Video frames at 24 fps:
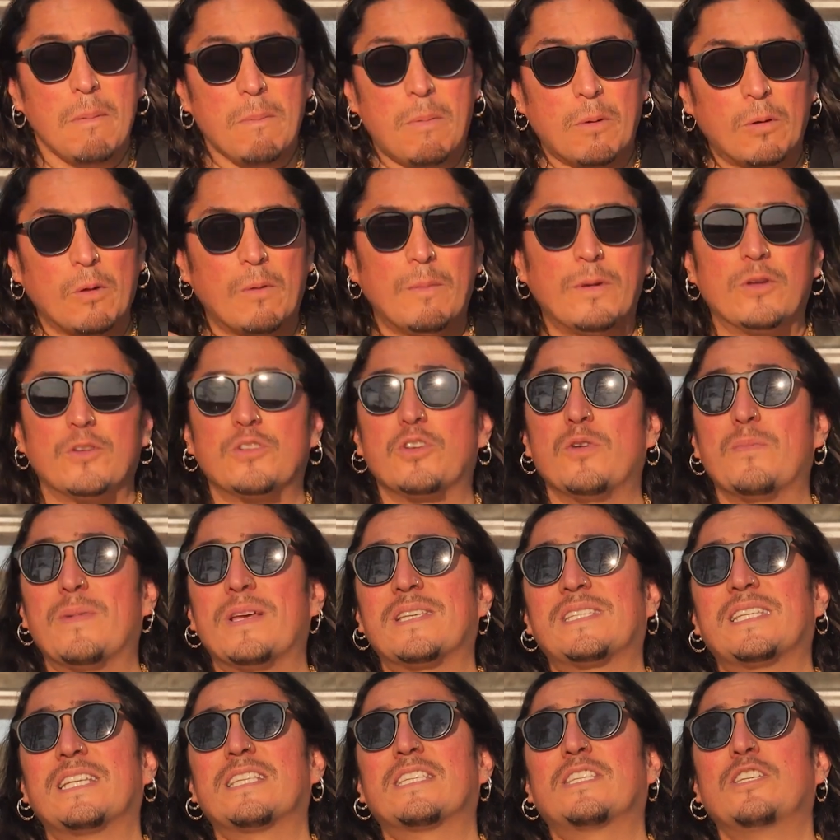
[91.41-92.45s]
Por lo menos yo
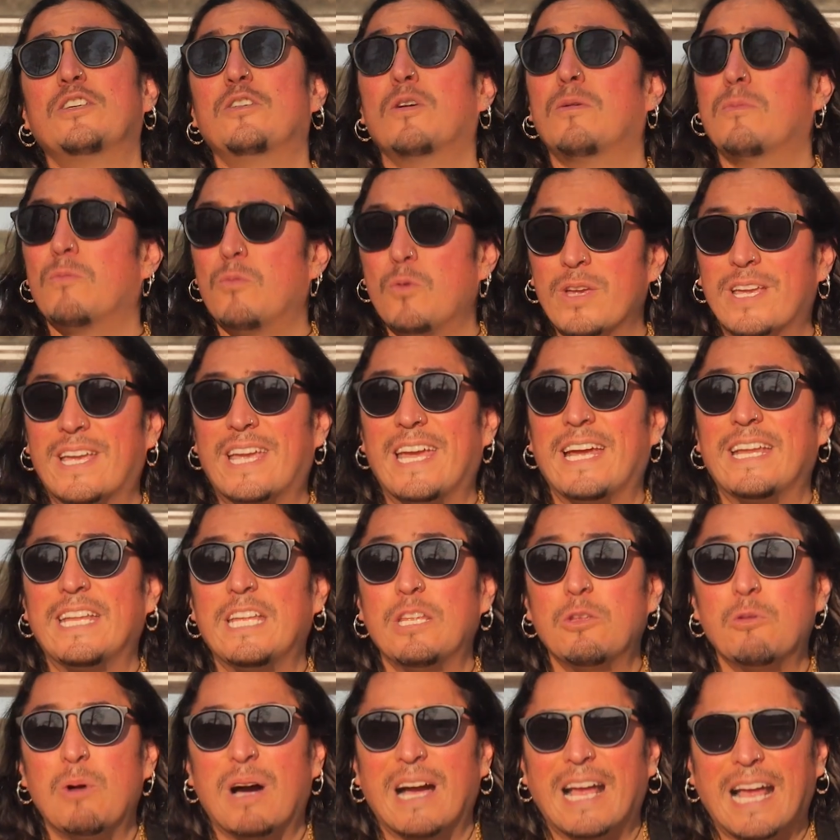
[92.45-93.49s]
me he sentido muy
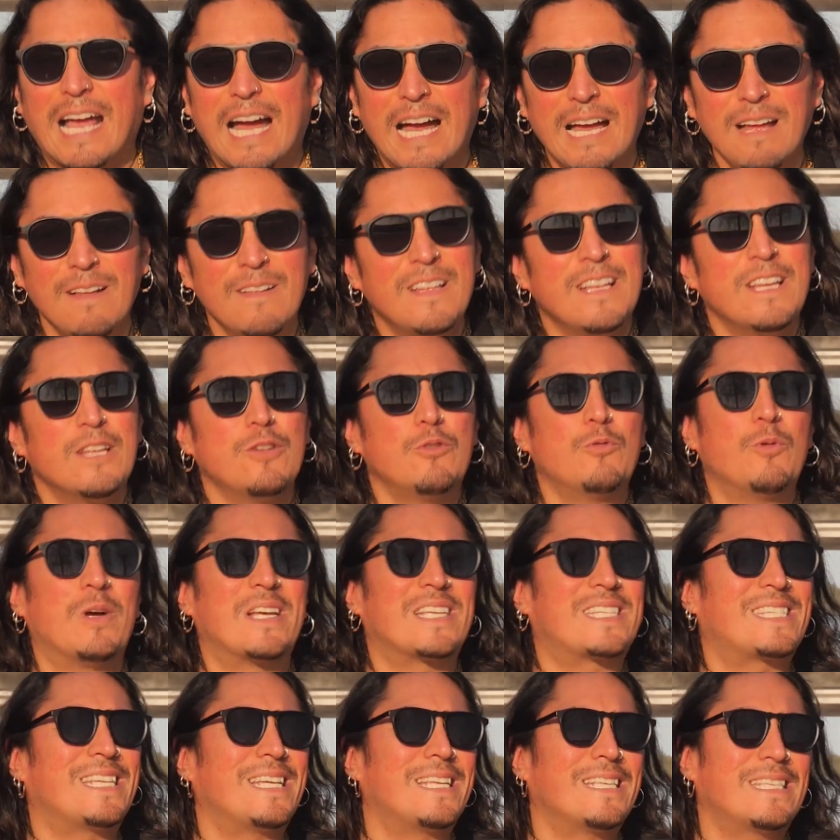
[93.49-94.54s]
querido acá, no
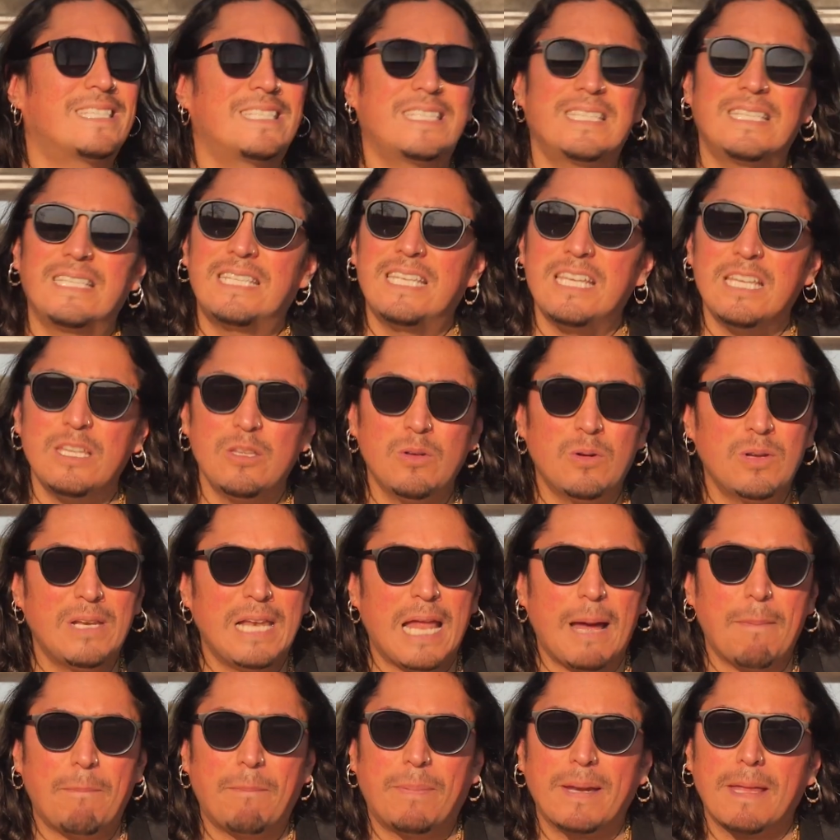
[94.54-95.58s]
he sentido
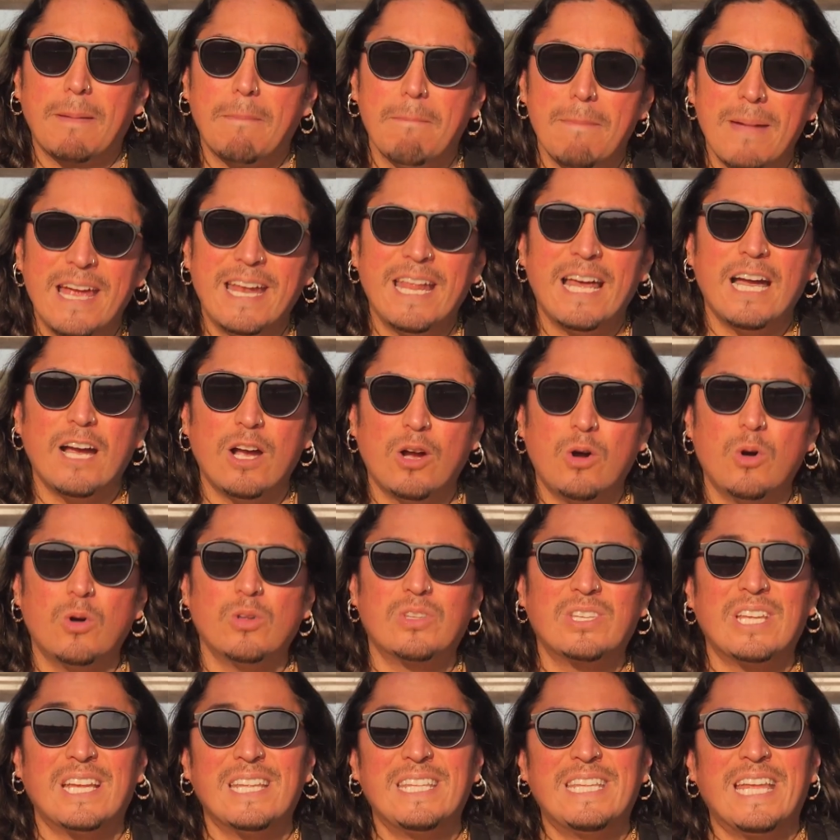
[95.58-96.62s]
la primera
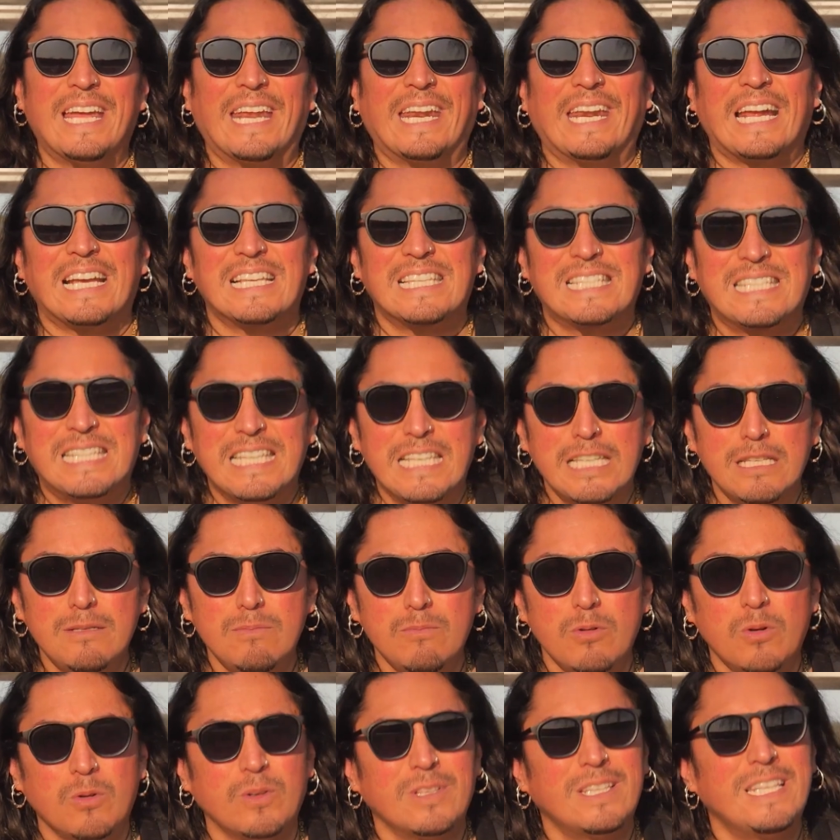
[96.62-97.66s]
gota de
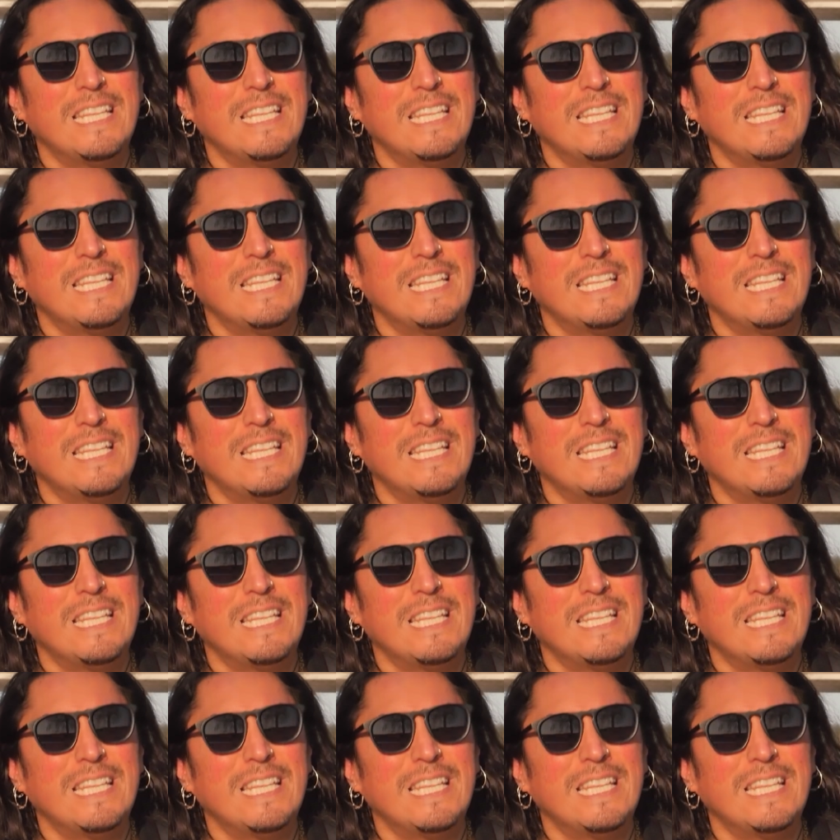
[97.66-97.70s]
racismo.